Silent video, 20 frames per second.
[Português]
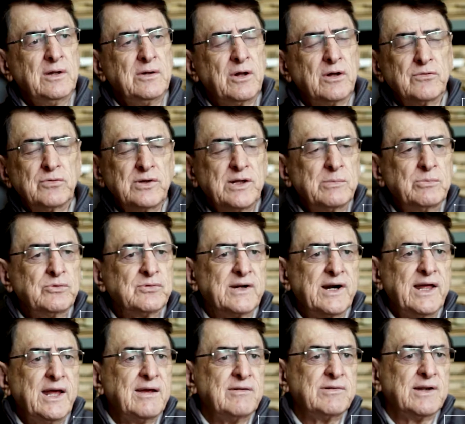Nós não temos
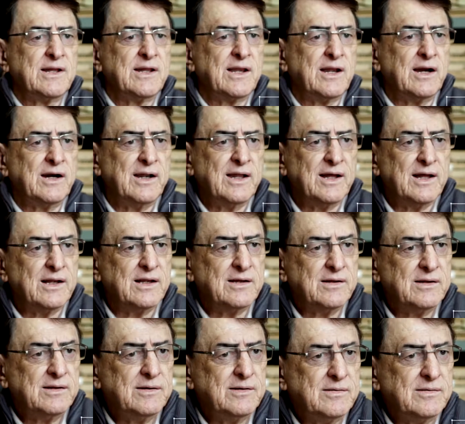greve na Nardelli.